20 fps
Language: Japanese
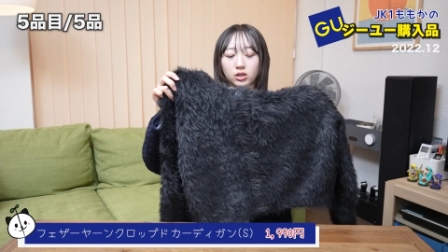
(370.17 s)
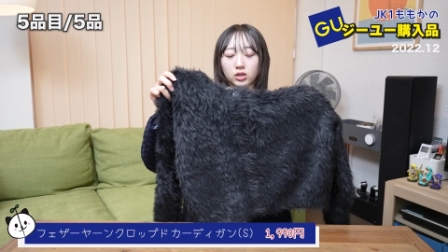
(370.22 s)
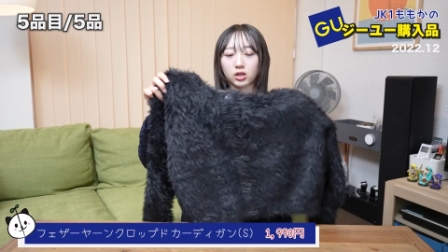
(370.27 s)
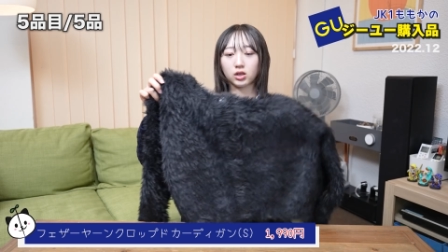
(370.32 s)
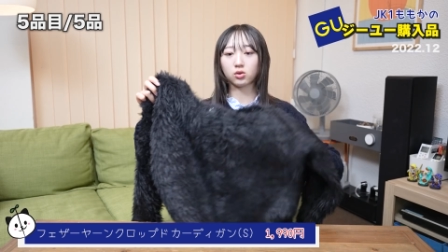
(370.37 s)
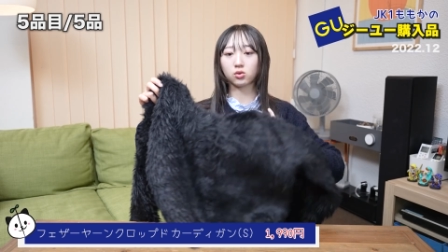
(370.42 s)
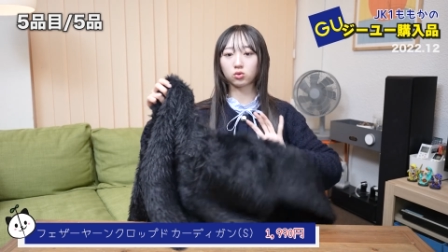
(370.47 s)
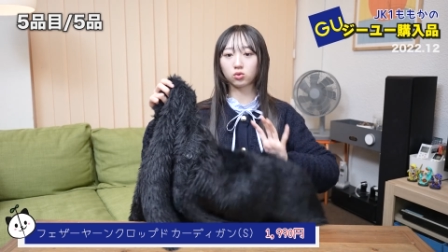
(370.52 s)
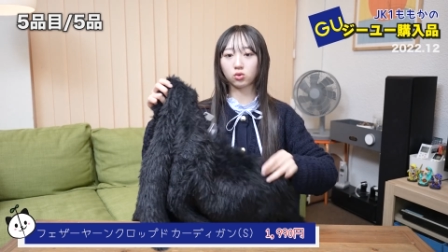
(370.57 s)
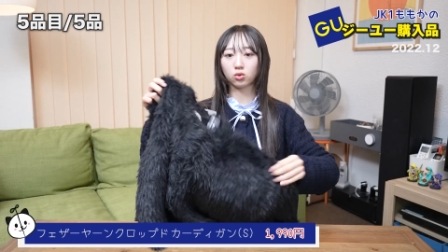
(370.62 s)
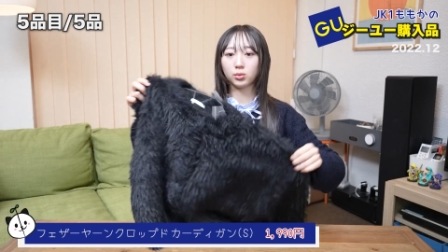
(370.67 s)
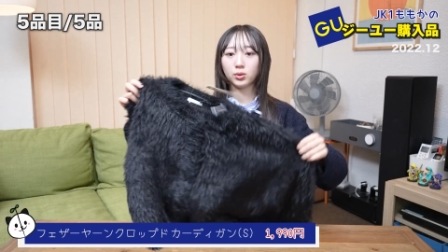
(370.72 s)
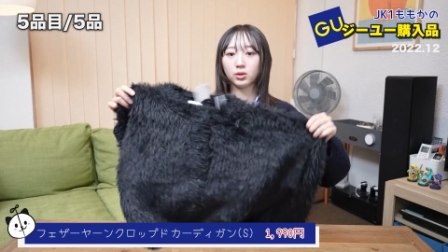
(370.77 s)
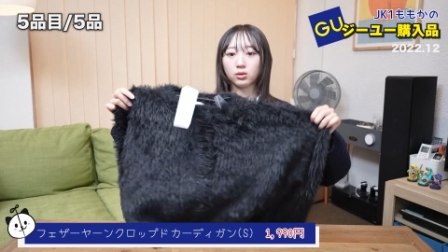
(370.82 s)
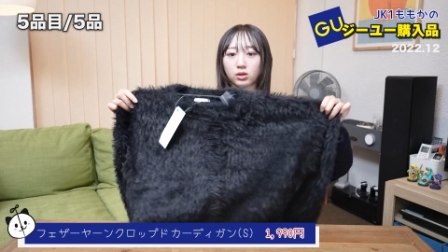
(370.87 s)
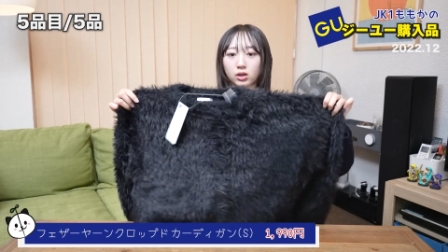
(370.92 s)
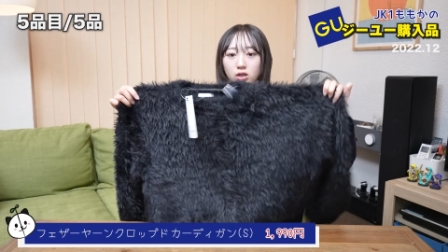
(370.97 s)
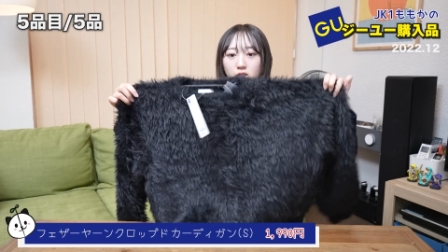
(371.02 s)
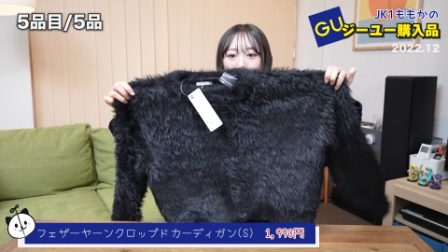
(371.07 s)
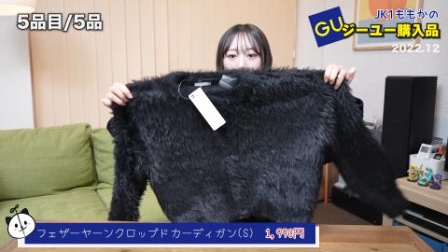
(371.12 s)
んで結構伸び
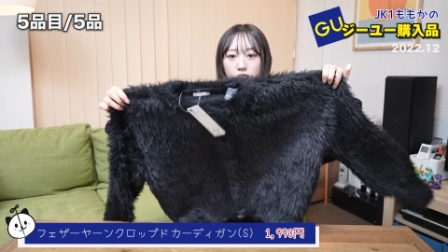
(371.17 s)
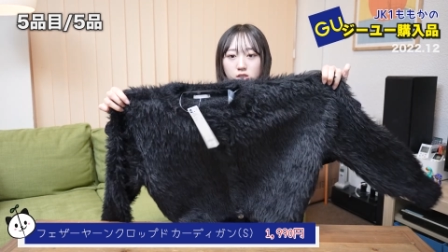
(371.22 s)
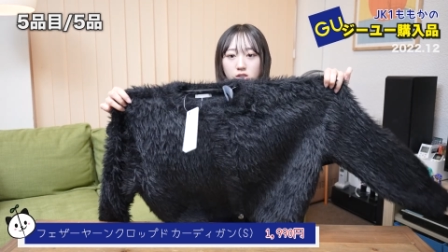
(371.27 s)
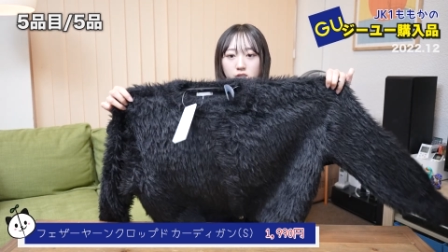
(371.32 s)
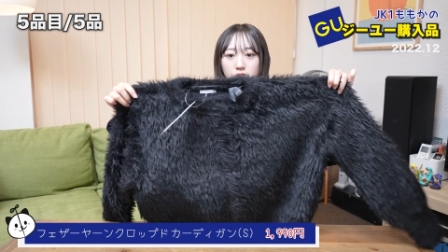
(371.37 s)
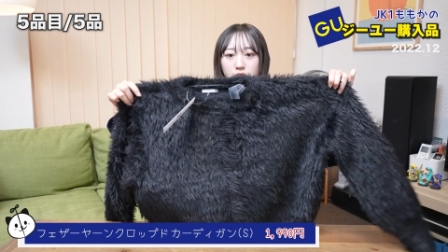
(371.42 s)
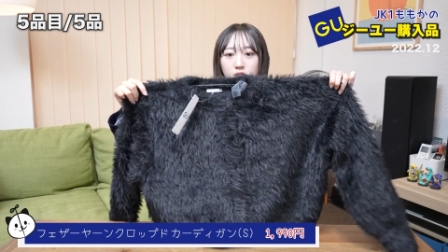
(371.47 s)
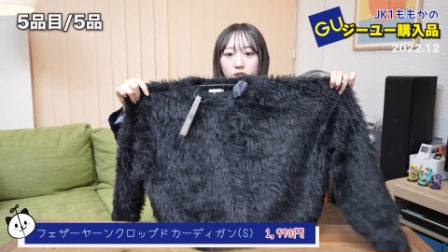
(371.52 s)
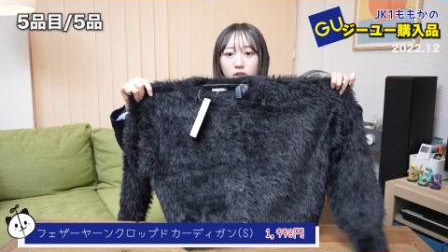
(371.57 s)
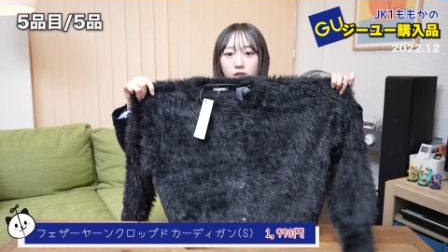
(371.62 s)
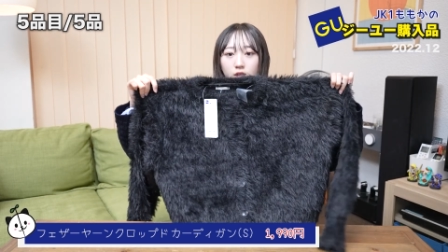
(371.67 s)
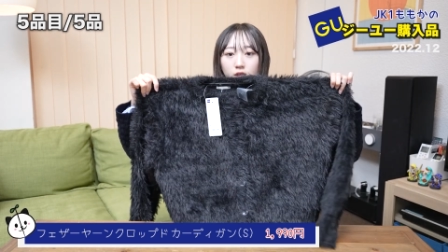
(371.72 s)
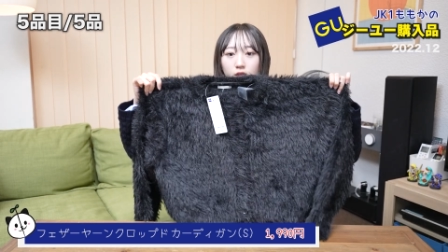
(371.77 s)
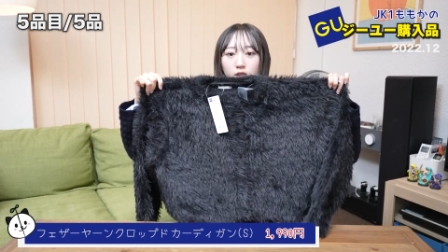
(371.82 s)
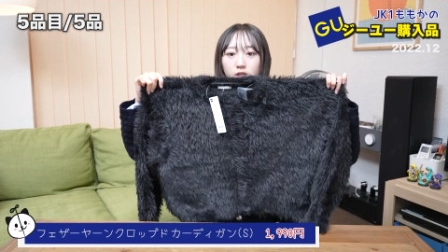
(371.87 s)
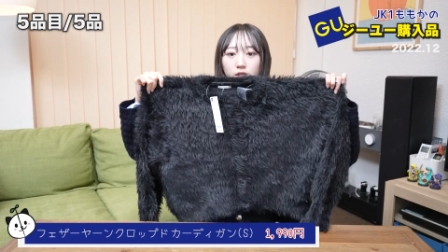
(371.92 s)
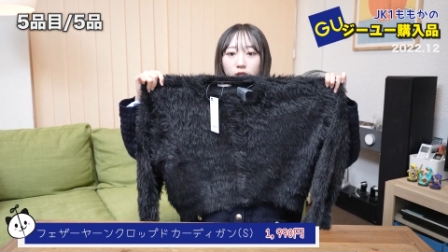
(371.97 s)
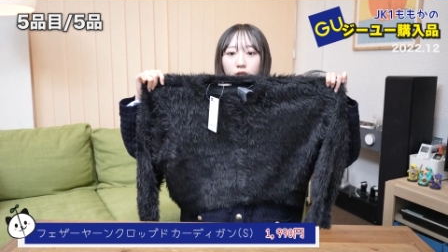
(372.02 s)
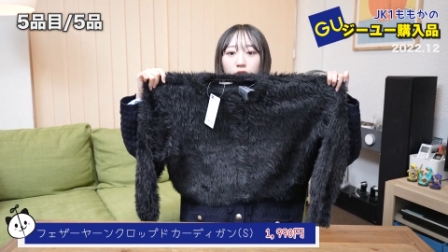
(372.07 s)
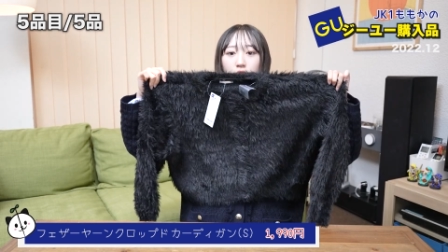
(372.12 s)
る感じです。
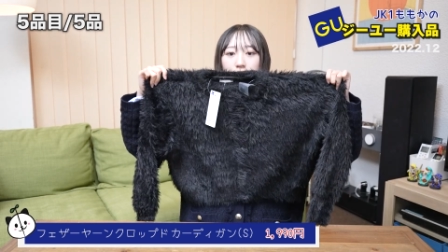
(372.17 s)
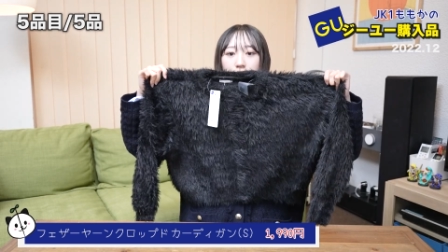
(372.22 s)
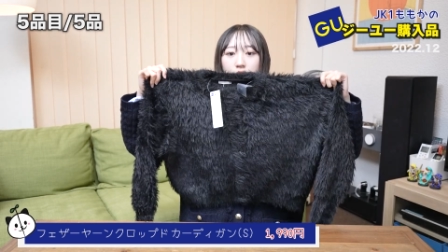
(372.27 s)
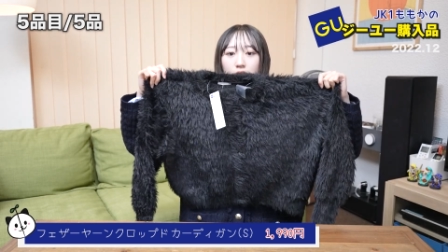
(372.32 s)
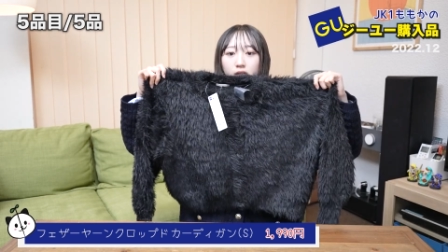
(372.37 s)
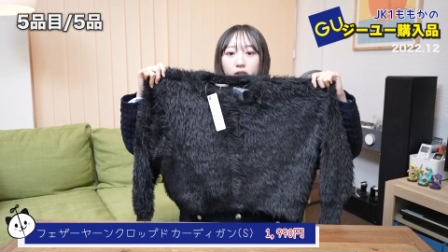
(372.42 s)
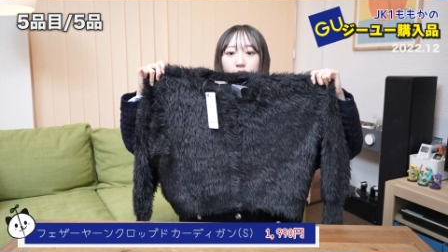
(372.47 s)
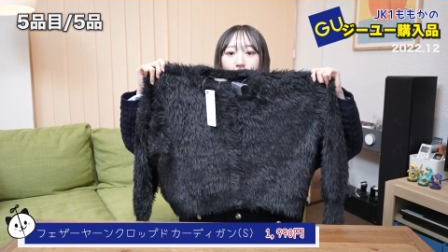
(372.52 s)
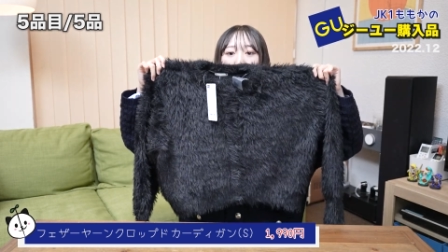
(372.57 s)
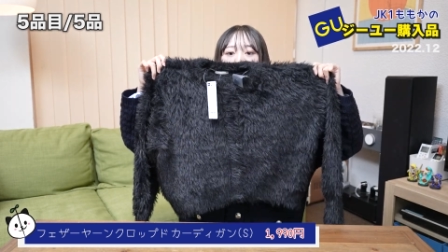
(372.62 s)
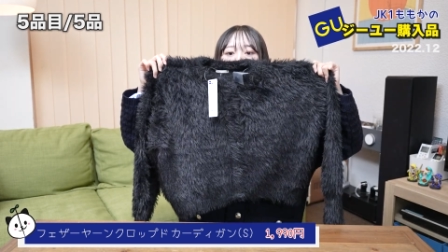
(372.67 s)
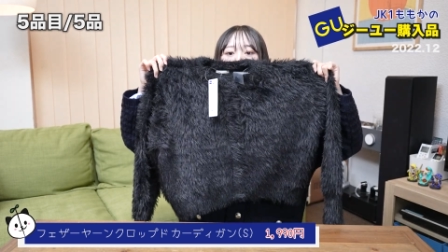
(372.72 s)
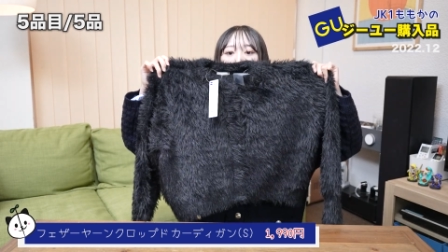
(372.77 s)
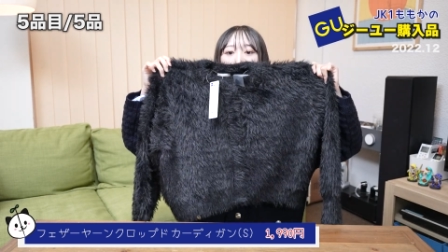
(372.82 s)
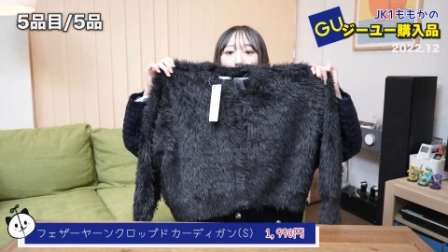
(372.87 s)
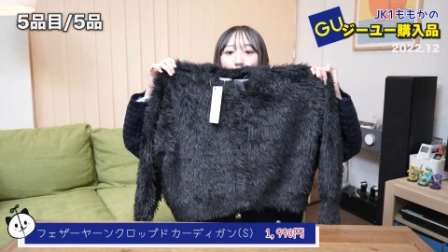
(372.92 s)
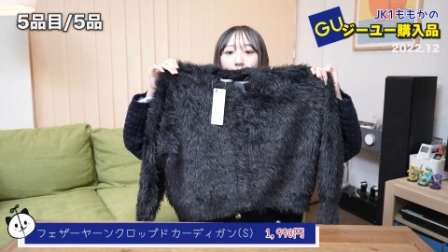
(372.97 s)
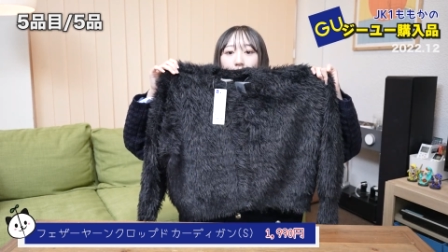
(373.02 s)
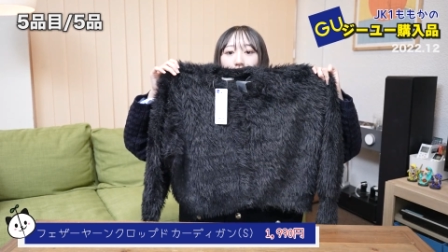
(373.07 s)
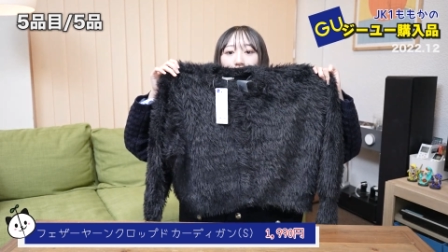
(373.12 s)
丈は若干
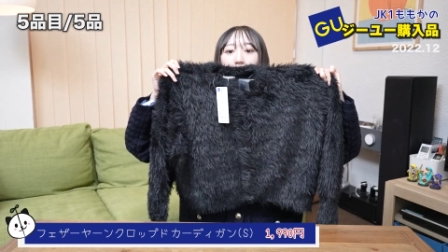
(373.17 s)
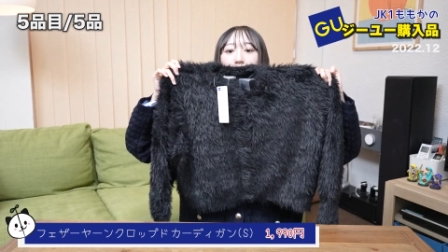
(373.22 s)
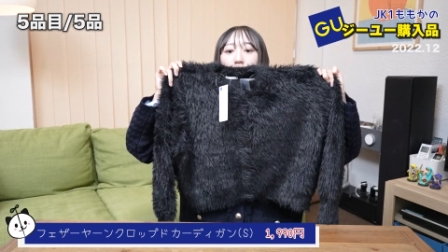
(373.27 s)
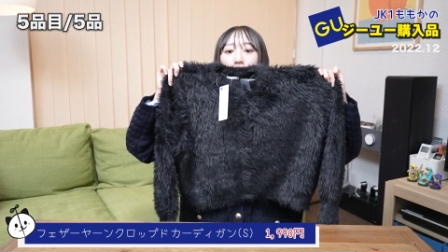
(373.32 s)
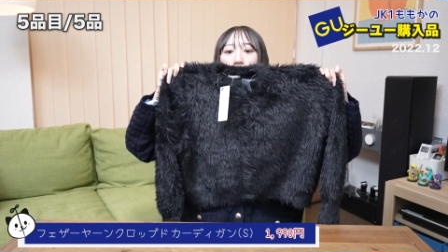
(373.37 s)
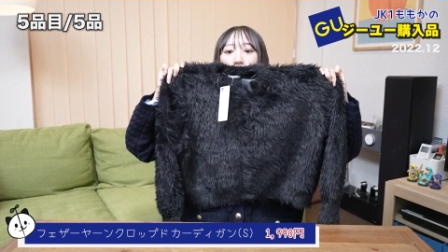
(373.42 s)
短めかなっ